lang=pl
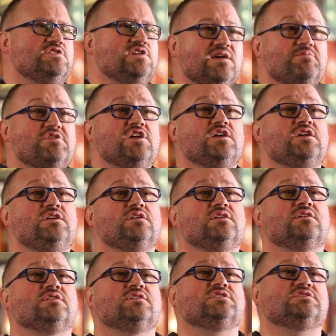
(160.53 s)

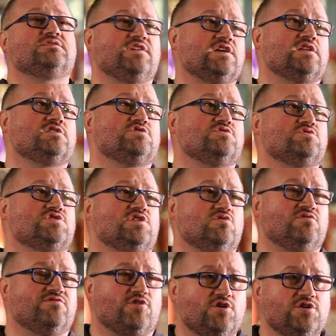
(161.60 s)
niemniej e, stwierdził, że
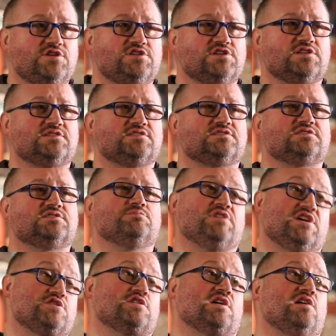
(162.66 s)
ów ojciec
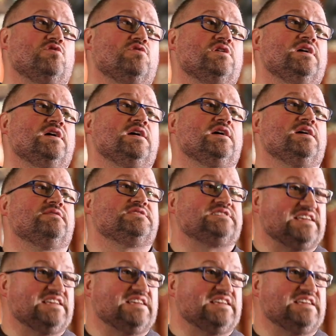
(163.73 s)
mieszkał w